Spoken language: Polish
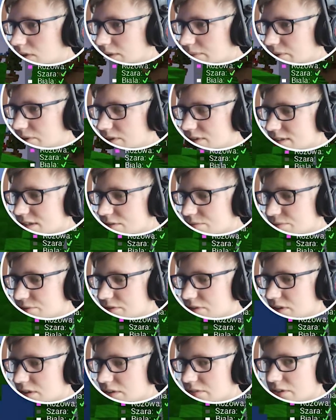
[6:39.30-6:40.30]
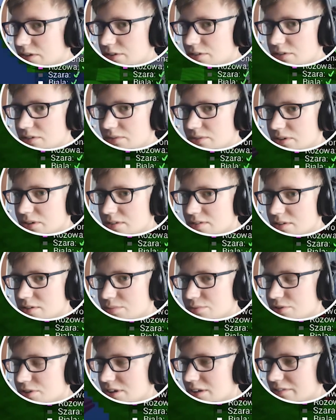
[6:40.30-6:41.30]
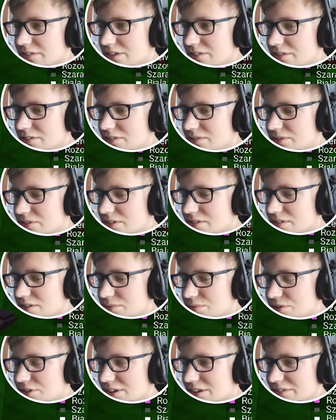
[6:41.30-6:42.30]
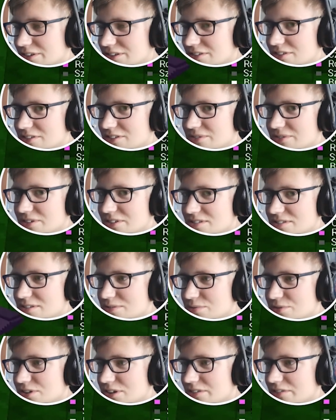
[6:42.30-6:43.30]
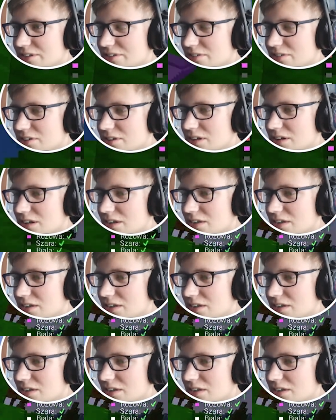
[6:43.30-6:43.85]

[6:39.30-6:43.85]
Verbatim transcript: Nie mogę stać przy krawędzi, nie mogę stać przy krawędzi, nie mogę stać przy krawędzi, nie mogę stać przy krawędzi.